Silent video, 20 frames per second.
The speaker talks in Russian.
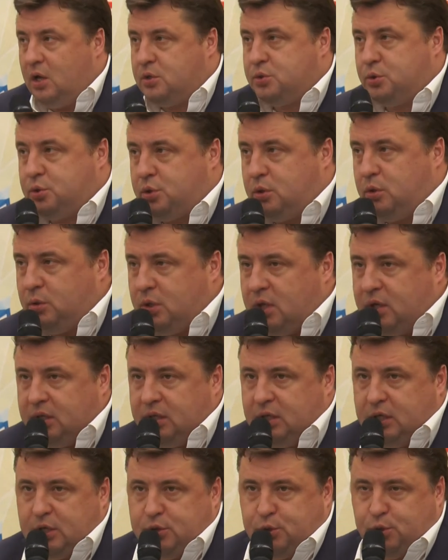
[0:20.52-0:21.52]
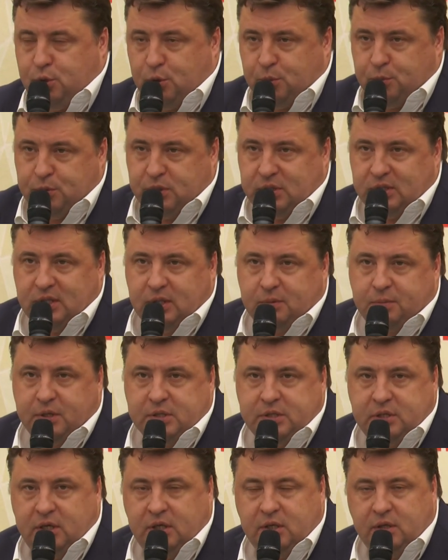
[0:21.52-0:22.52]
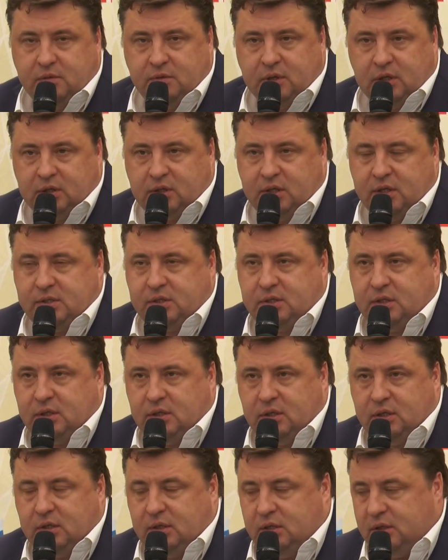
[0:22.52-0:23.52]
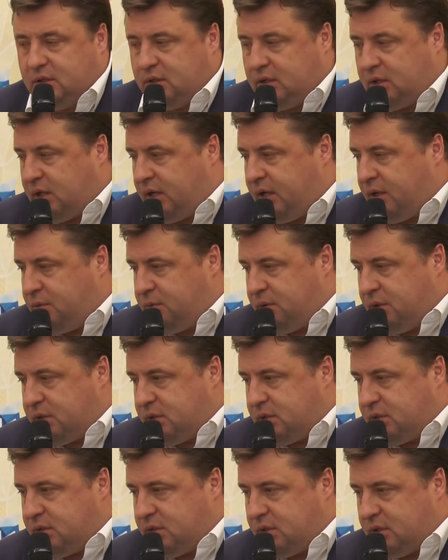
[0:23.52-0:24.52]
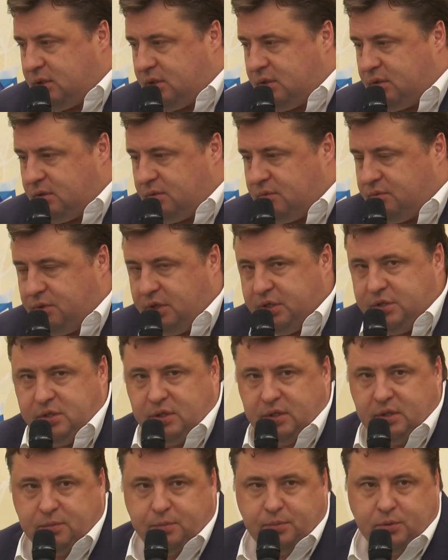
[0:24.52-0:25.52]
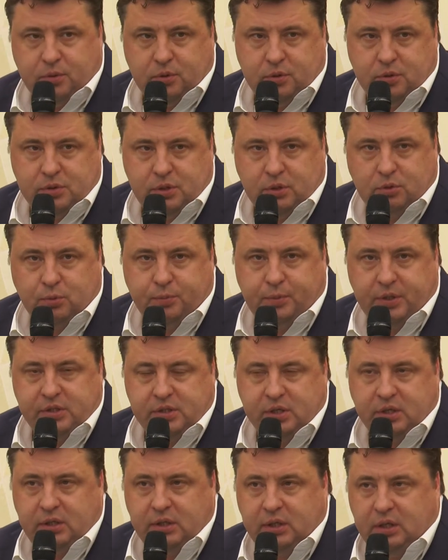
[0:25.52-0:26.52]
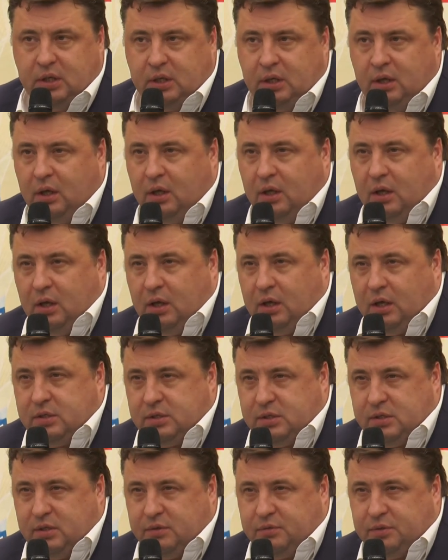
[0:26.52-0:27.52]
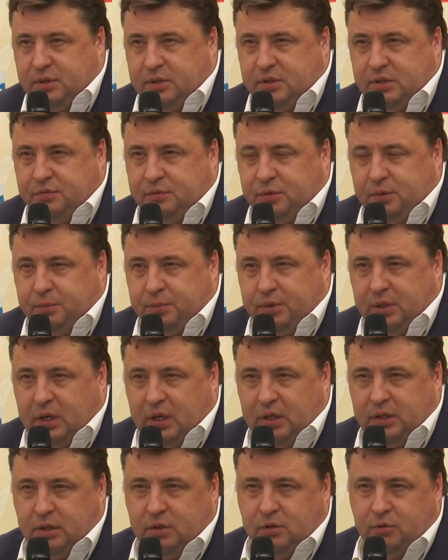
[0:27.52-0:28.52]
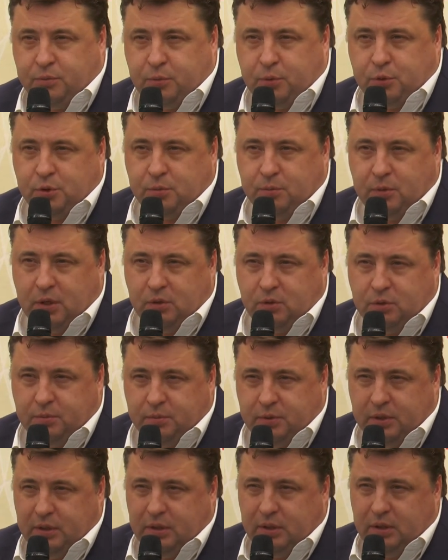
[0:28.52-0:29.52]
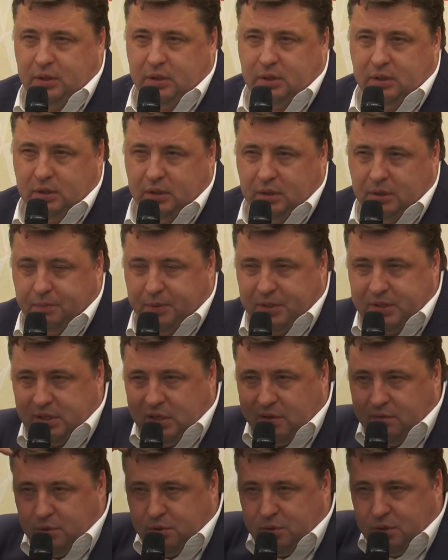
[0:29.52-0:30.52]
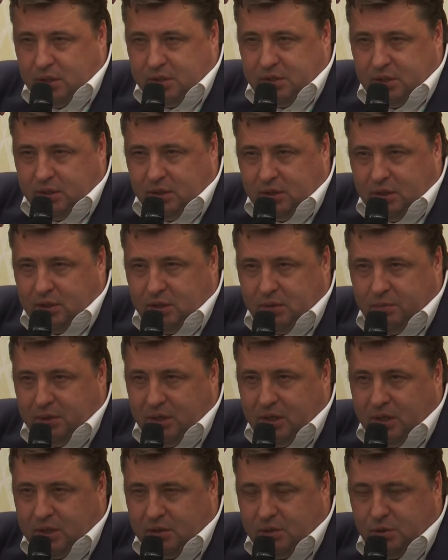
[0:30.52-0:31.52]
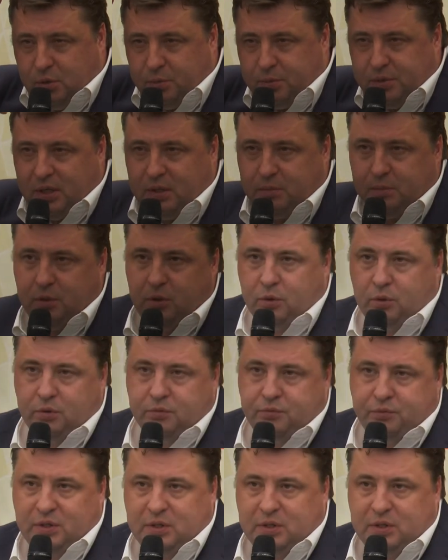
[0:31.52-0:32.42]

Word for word: Слушайте, ну, наверное, начнем с последнего. Алтайский край у нас э, в лидерах по закупке техники. Если к цифрам переходить, то в прошлом году мы э, поставили сюда техники на миллиард сто пятьдесят миллионов.